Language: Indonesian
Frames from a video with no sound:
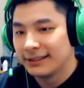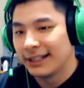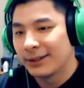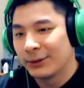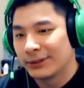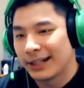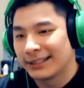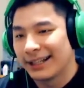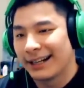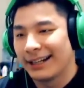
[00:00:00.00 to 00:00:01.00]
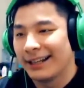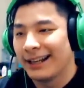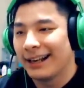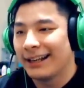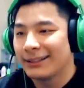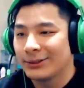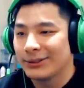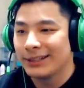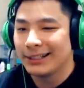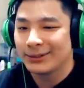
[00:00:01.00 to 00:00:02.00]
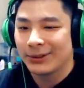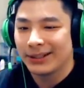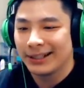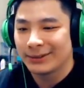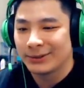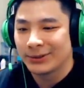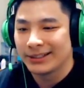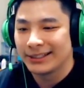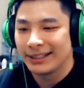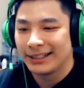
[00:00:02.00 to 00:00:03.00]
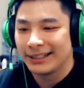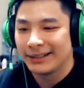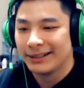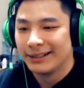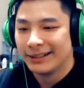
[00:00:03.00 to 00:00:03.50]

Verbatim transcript: Jangan gue udah traktiran. Iyalah dia dia tur, dia tusunin si